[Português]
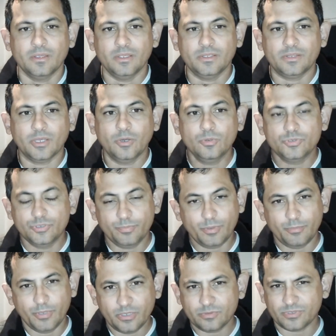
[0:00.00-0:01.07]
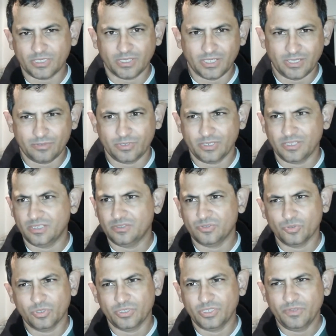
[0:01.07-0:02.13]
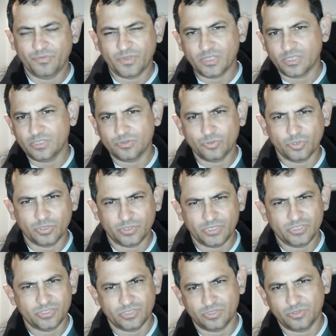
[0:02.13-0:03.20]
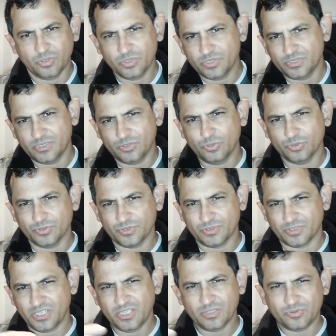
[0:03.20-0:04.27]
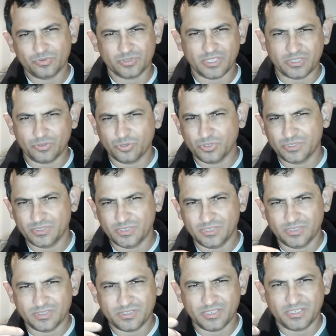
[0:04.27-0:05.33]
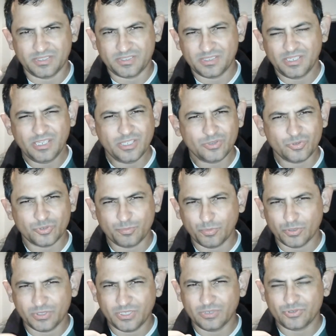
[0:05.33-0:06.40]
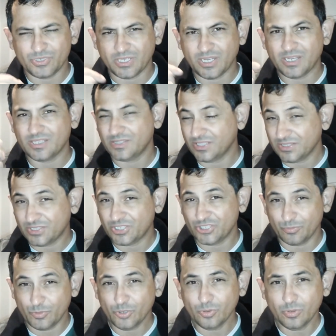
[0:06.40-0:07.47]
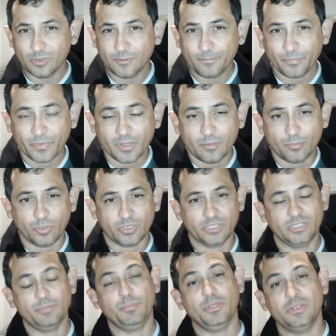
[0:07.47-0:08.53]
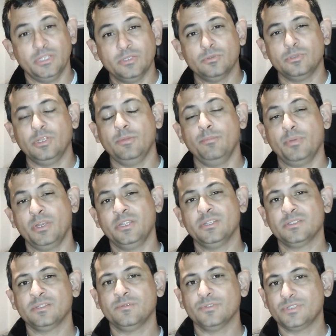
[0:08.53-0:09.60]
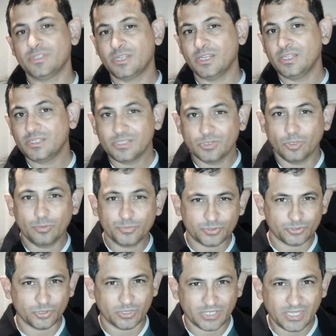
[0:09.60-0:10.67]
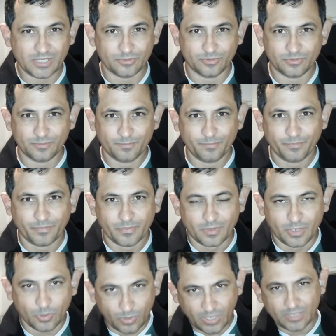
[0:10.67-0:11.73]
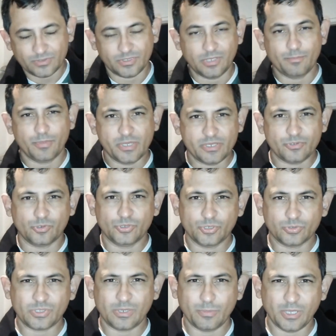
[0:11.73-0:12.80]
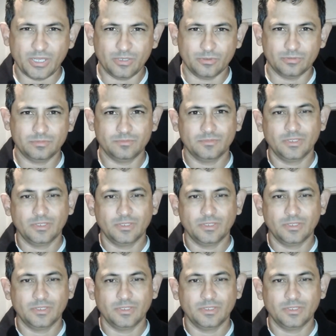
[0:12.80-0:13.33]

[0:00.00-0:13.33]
Então o de primeiro o salário é em torno aí, fica em torno aí de 2,200 a 2,600, podendo chegar até 3 mil, porque dependendo da empresa você ganha quilômetros rodados. É o caso da empresa onde eu trabalho.